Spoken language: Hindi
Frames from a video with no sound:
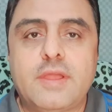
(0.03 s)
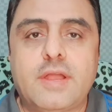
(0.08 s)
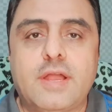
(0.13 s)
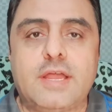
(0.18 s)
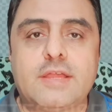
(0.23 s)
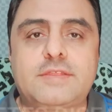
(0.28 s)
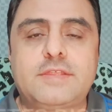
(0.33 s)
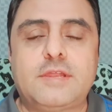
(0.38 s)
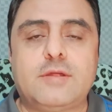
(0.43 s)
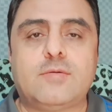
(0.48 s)

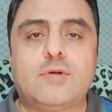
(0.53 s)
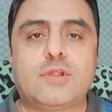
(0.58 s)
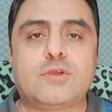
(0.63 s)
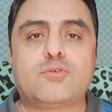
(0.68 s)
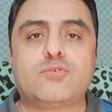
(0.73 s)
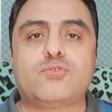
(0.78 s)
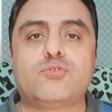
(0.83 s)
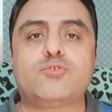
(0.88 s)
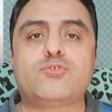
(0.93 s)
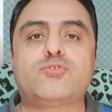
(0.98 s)
अस्सलाम
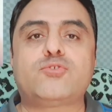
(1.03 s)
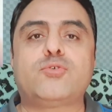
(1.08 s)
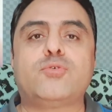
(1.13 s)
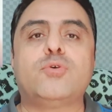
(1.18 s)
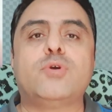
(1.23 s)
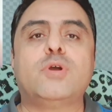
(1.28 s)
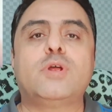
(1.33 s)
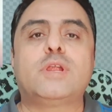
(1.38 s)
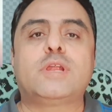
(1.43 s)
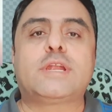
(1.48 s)
वालेकुम दोस्तों
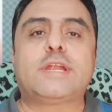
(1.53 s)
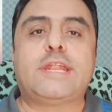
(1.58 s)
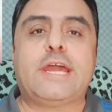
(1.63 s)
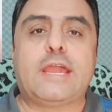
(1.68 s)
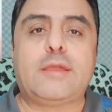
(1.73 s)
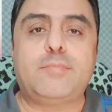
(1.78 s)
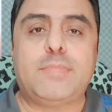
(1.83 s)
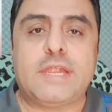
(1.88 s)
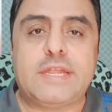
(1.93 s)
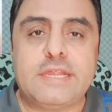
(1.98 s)

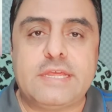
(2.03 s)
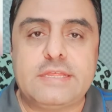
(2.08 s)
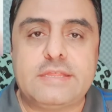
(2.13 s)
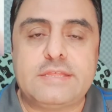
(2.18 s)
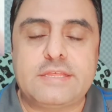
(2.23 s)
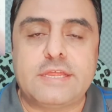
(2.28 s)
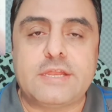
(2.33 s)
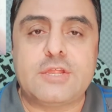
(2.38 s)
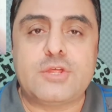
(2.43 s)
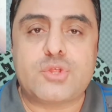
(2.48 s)

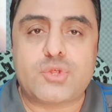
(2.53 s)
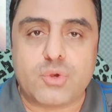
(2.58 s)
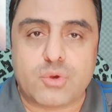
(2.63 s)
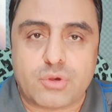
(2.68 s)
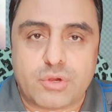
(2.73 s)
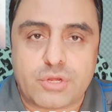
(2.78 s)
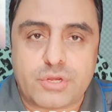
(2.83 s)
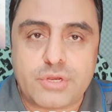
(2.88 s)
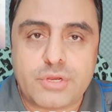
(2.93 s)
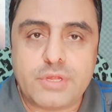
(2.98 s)
डायबिटीज़ यानी
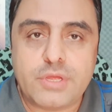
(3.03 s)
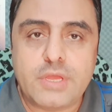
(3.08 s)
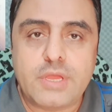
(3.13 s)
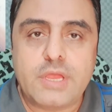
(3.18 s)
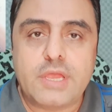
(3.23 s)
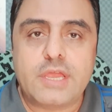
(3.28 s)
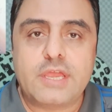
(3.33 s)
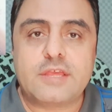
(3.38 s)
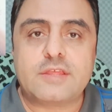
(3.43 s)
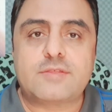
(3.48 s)
शुगर
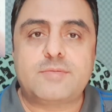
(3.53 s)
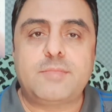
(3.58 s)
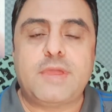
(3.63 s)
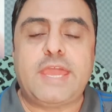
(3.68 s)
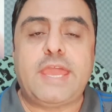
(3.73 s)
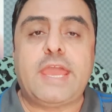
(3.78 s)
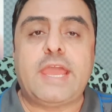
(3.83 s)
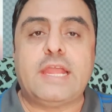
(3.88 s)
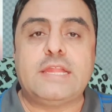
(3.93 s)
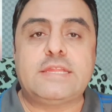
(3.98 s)
इसमें
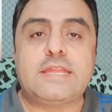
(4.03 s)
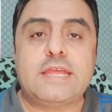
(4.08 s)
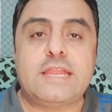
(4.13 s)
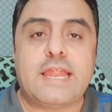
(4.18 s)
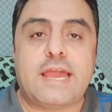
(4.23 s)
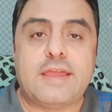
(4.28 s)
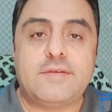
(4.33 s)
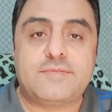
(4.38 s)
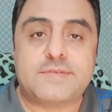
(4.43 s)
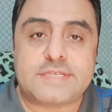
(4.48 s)
हेल्थी
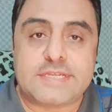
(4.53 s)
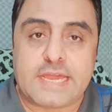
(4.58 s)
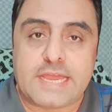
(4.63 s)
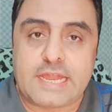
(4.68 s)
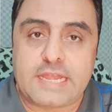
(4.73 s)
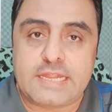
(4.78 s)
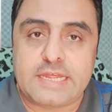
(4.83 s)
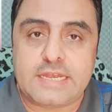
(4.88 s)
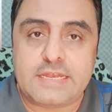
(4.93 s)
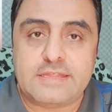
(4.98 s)

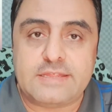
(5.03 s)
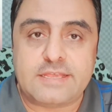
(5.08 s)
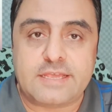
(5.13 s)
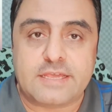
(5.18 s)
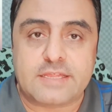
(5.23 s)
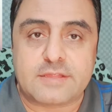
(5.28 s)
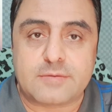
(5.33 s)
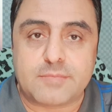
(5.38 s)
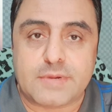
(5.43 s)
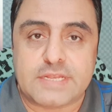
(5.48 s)
लाइफस्टाइल यानी
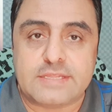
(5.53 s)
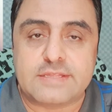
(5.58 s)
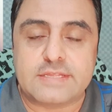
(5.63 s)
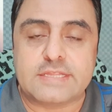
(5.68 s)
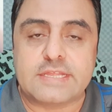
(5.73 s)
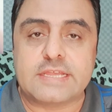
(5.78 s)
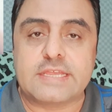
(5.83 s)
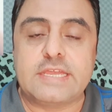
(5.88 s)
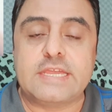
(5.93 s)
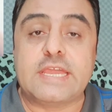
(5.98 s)
सेहतमंद
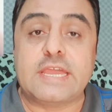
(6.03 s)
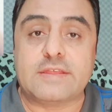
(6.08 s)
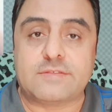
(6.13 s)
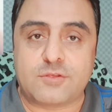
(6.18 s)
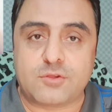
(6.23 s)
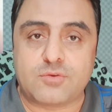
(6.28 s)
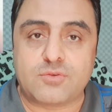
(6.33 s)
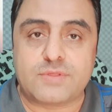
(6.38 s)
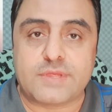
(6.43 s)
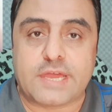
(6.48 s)
ज़िंदगी
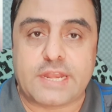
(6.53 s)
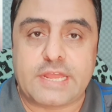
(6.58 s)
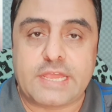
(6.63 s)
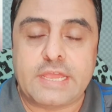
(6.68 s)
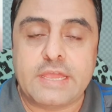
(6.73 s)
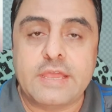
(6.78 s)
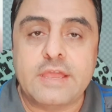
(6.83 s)
कैसे गुजारें